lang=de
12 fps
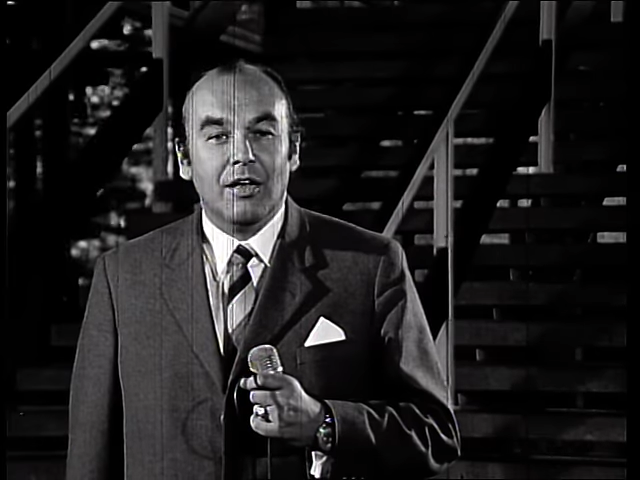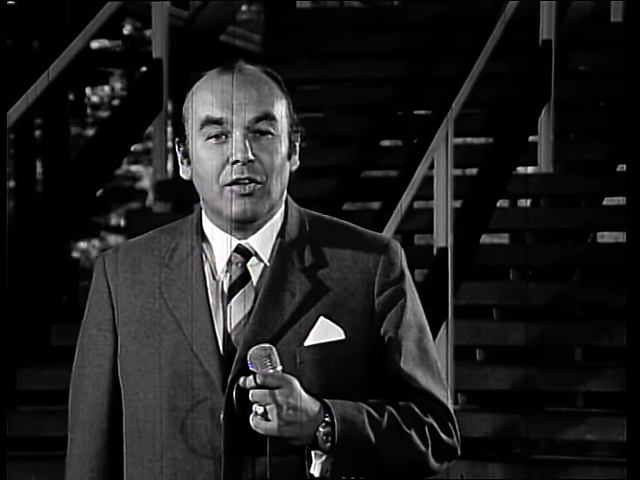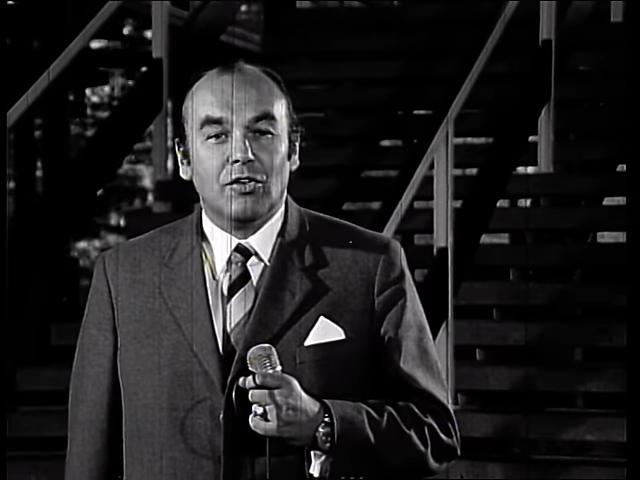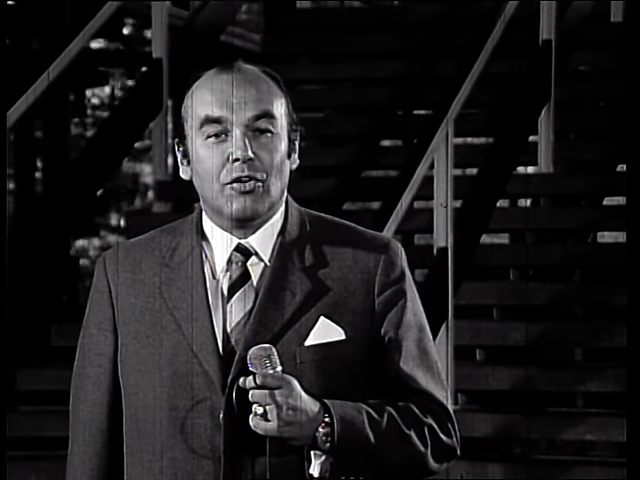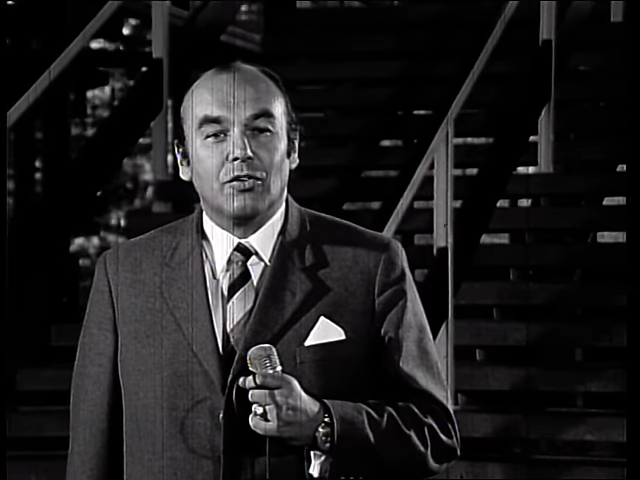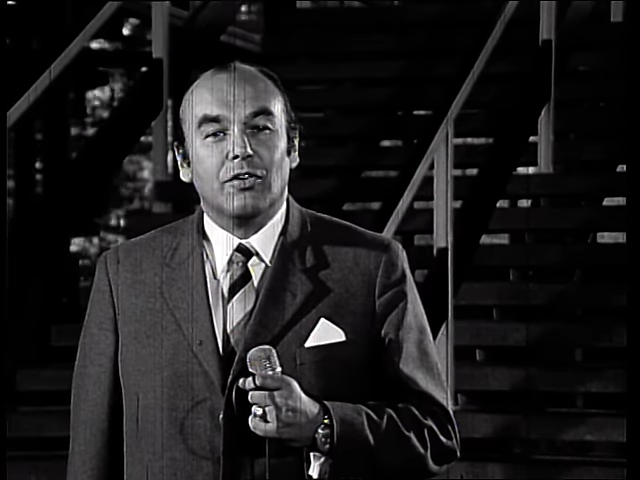
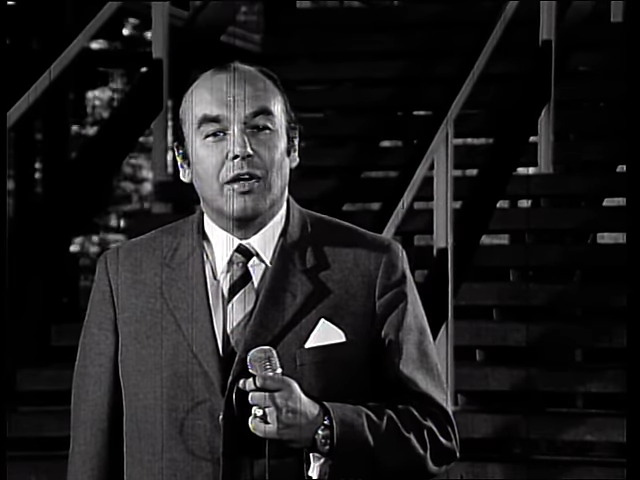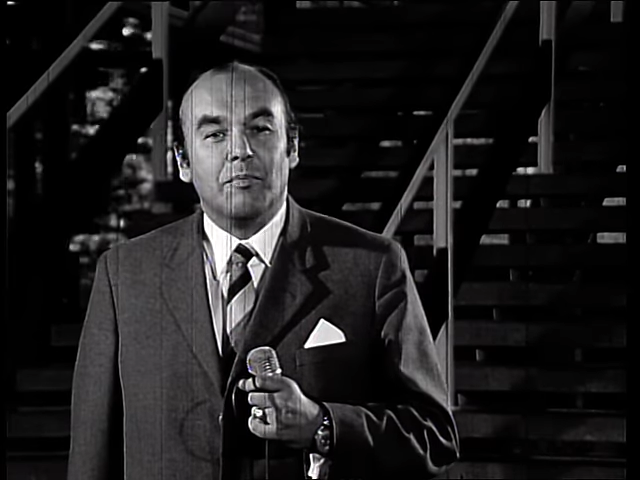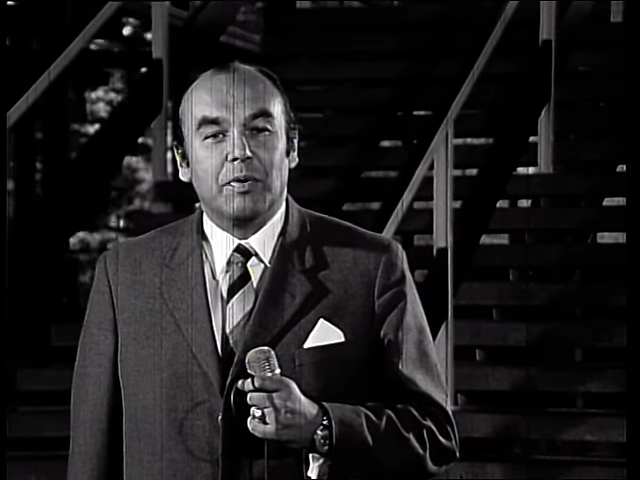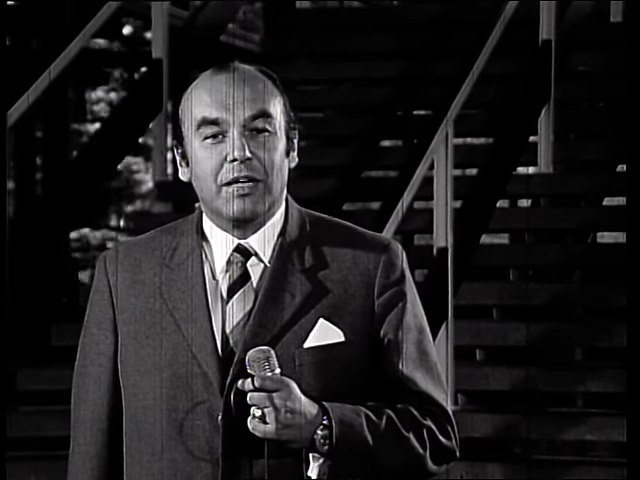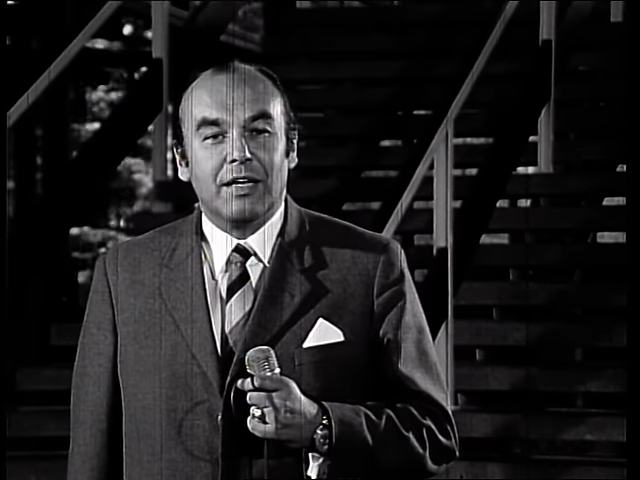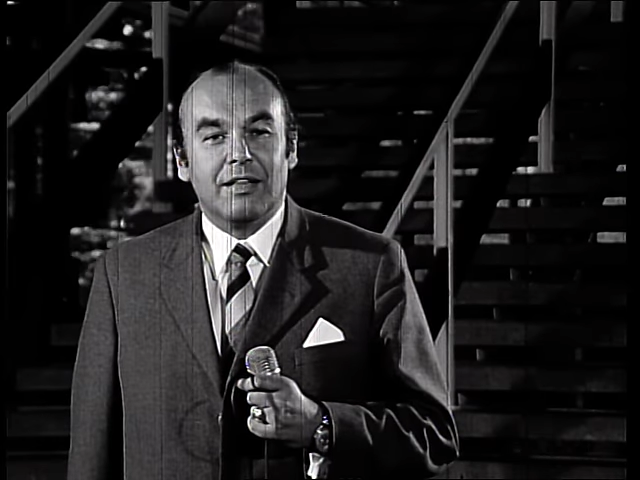Dr.
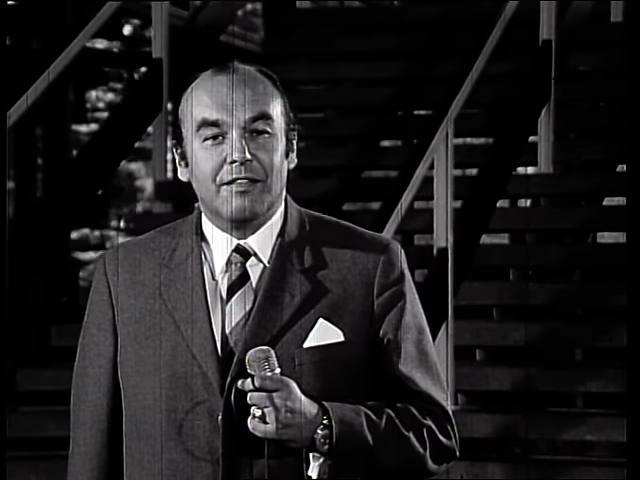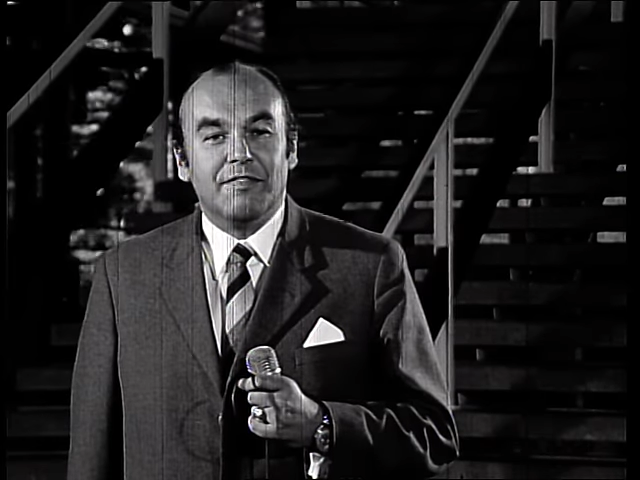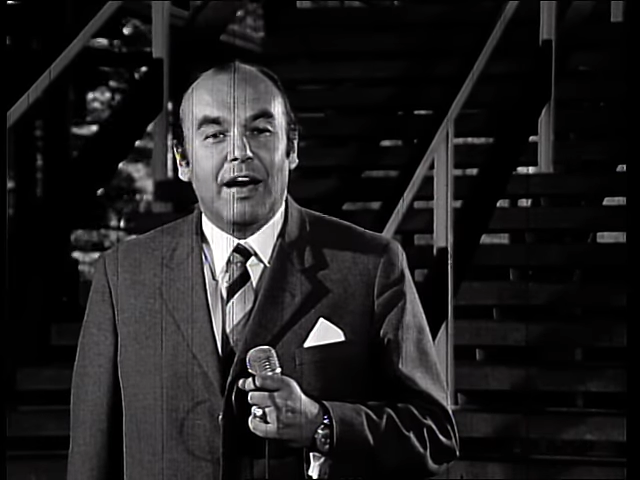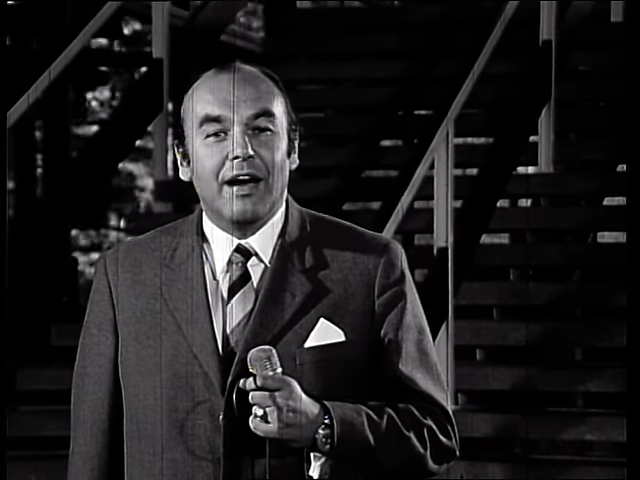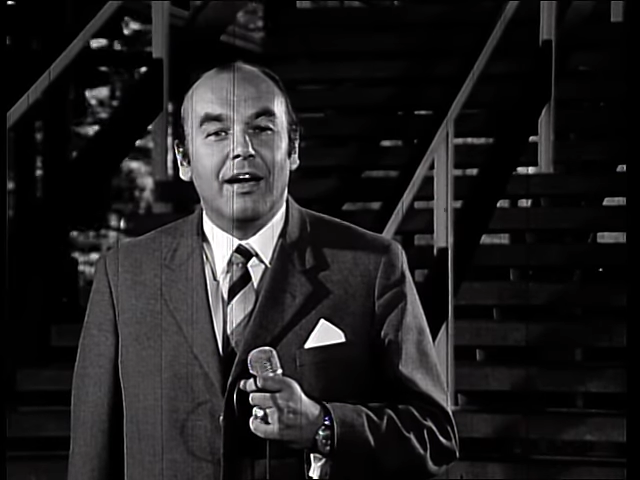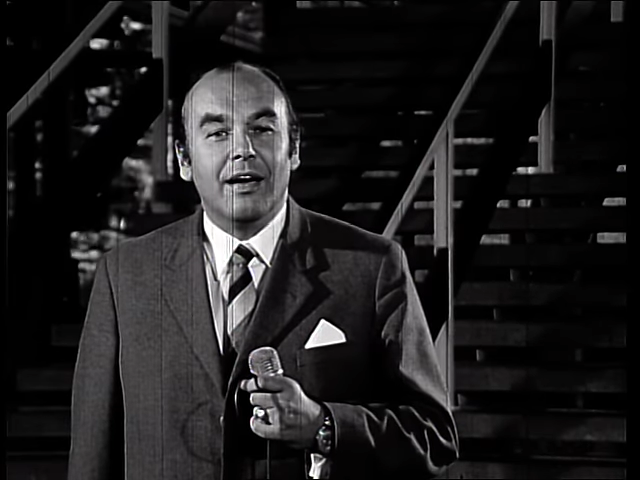Brigitte
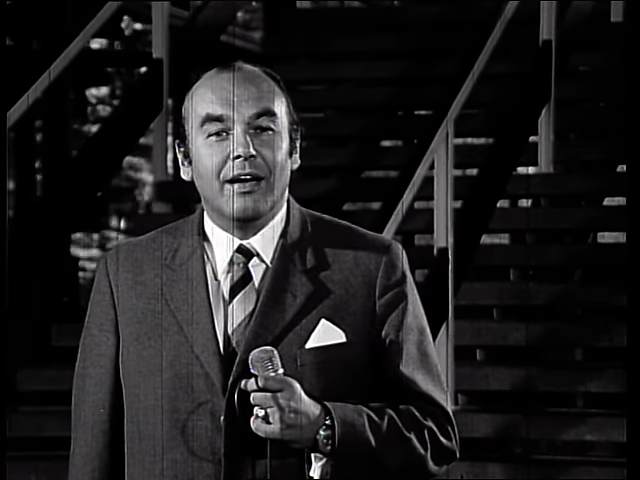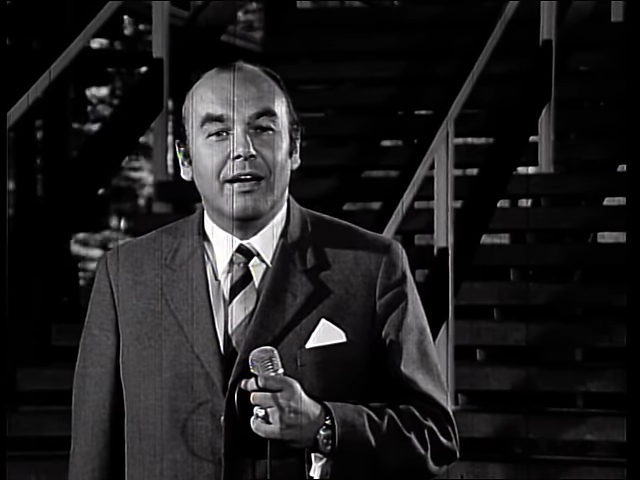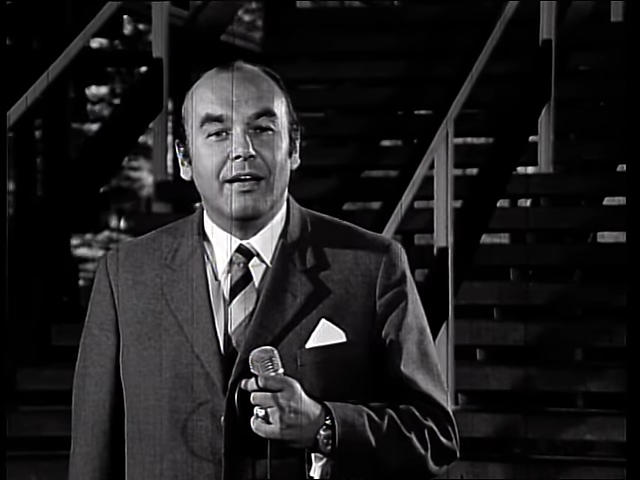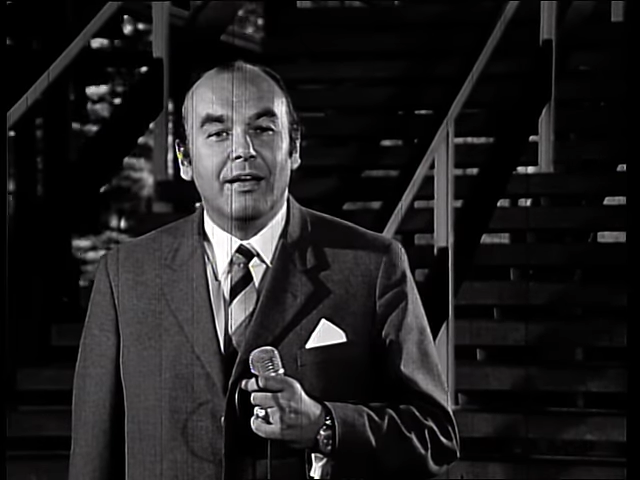Wacher